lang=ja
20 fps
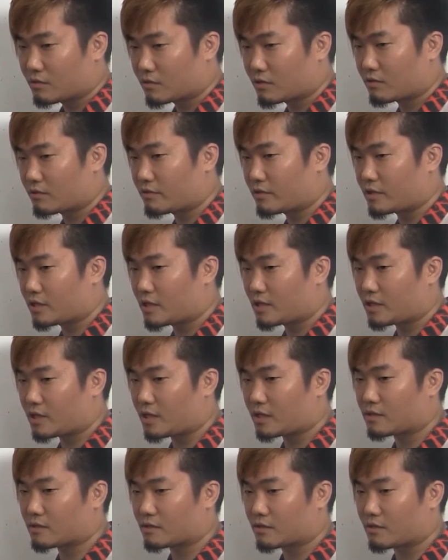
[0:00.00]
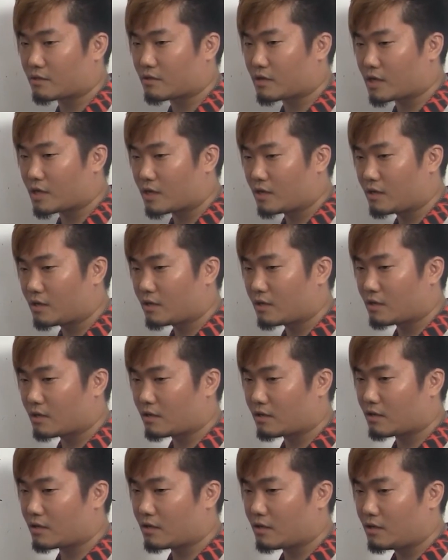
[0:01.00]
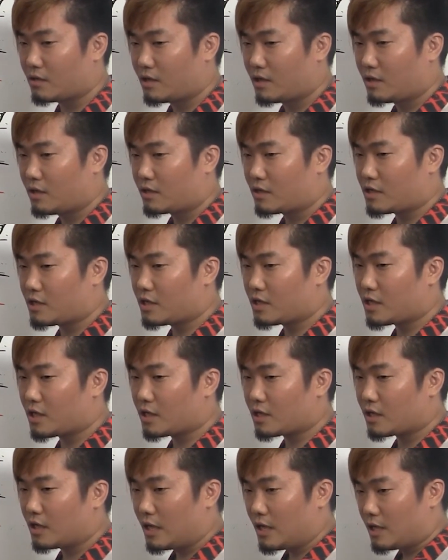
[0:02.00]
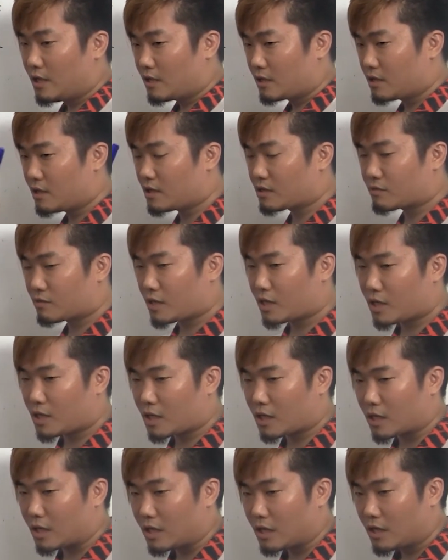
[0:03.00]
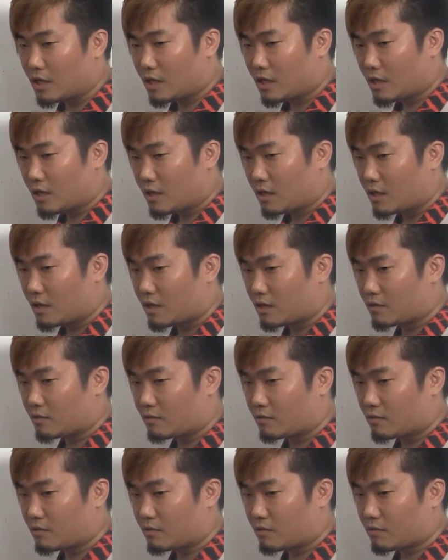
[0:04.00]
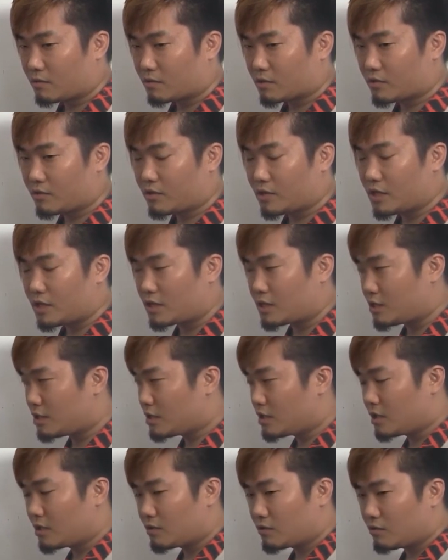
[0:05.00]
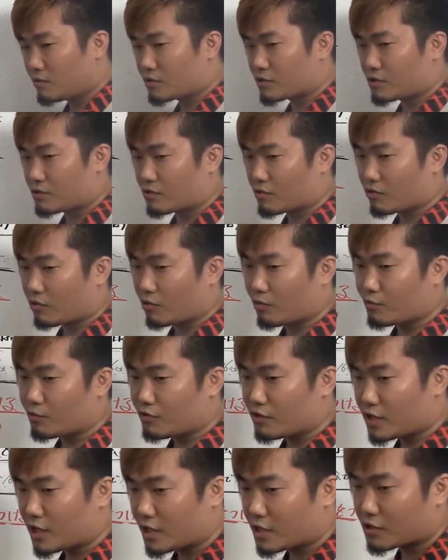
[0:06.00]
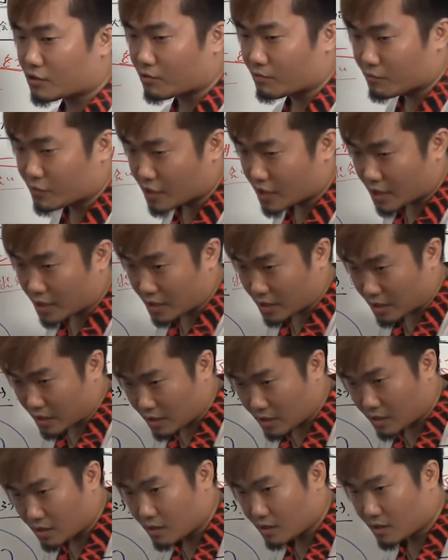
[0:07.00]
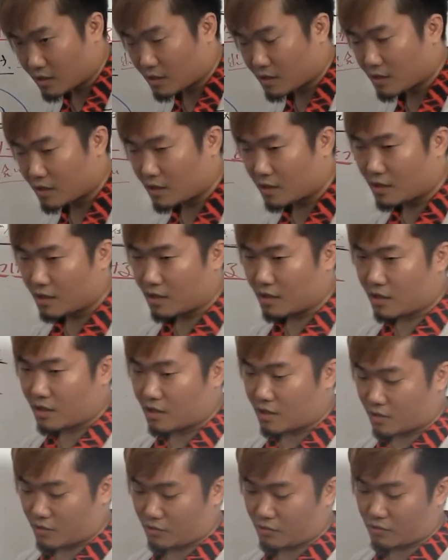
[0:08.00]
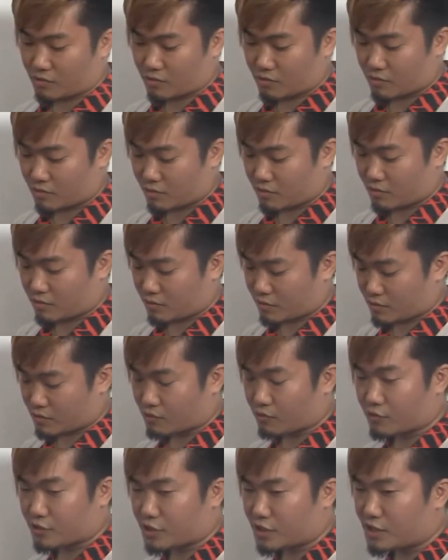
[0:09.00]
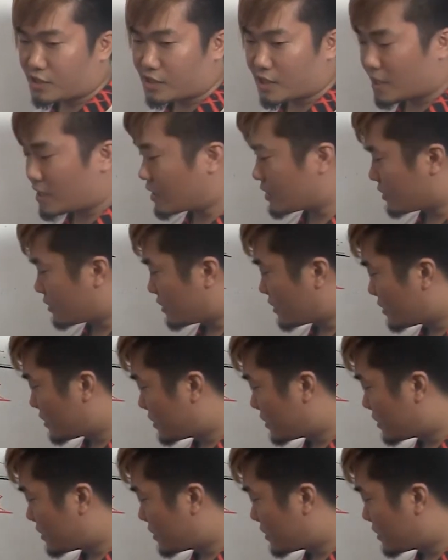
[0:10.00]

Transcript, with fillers: 基本的にダーツっていうのは人間ダーツはあのー、基本的には人間同士のコミュニケーションみたいなの促進剤なんで